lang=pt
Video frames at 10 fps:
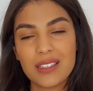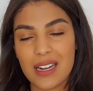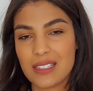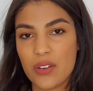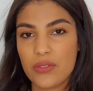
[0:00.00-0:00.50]
e
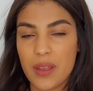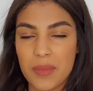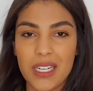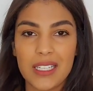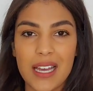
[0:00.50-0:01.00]
trazer a
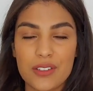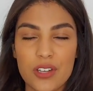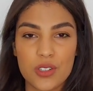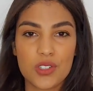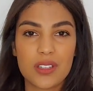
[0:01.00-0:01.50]
feminilidade
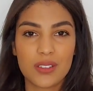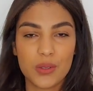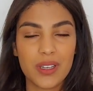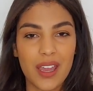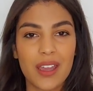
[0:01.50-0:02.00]
que a gente
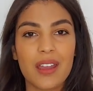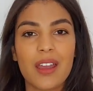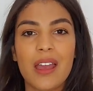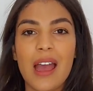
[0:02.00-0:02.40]
tanto quer.